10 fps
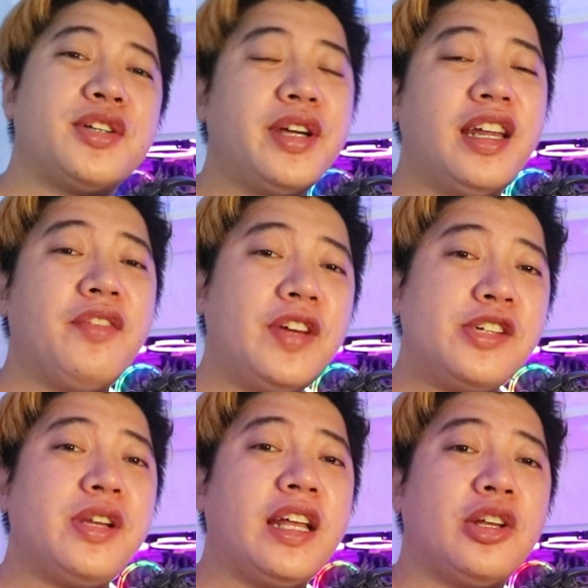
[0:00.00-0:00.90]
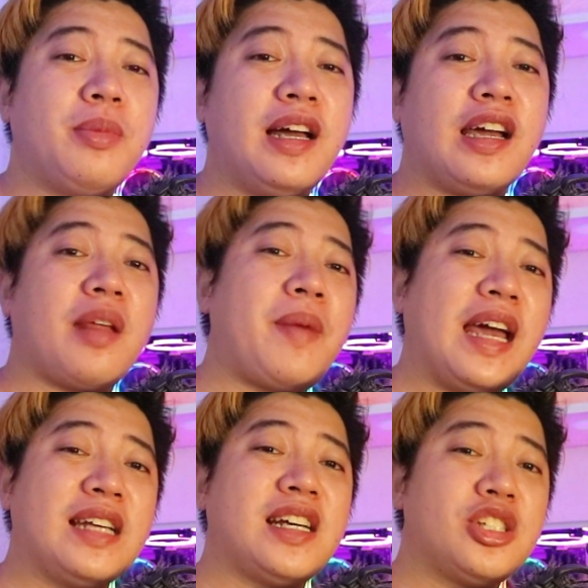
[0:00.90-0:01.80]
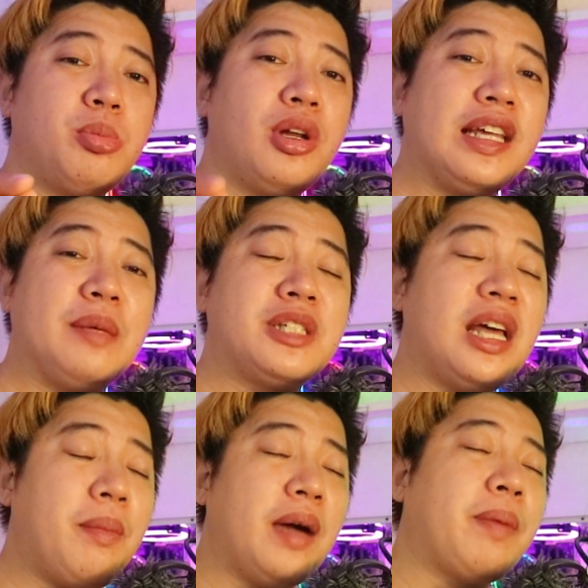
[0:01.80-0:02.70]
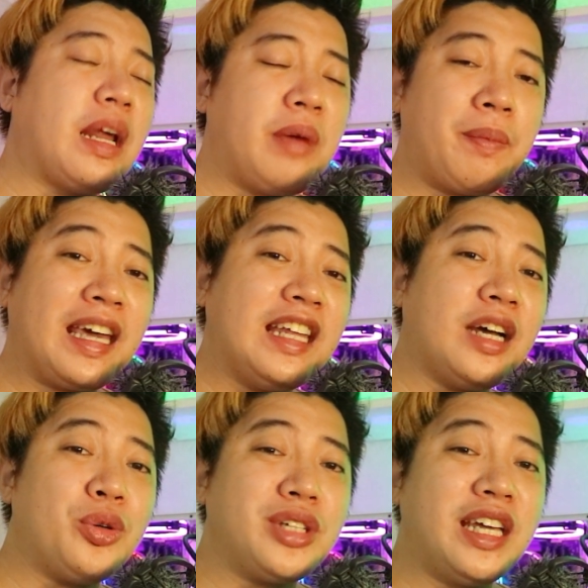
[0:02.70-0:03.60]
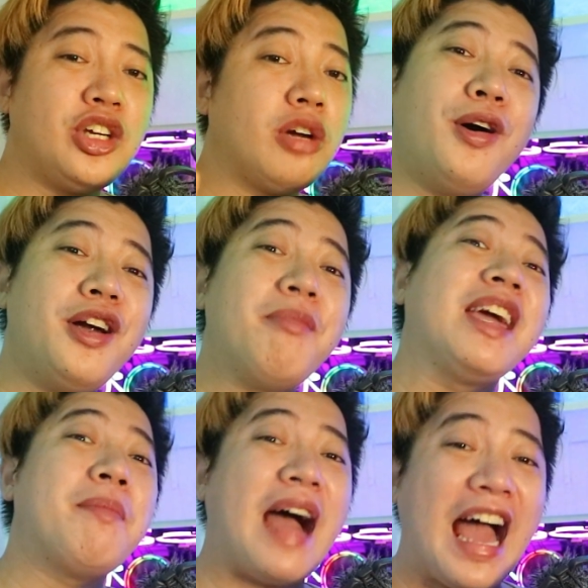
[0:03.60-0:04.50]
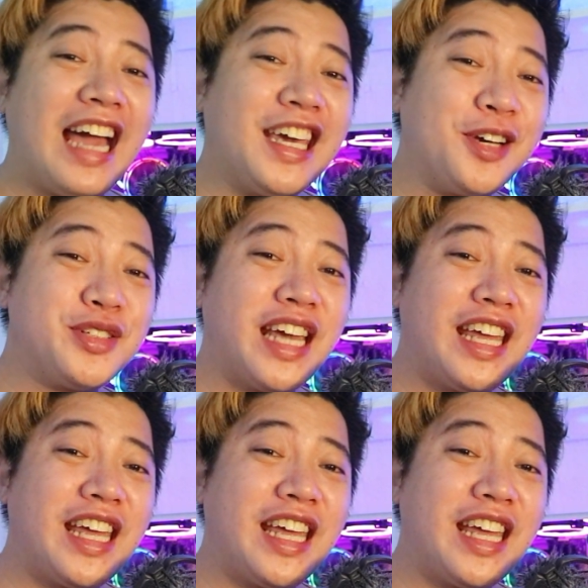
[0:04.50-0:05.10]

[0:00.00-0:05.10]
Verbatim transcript: So yan ang video na ito mga kirapang isang small clips lamang para maipakita ko sa inyo or maibahagi ko sa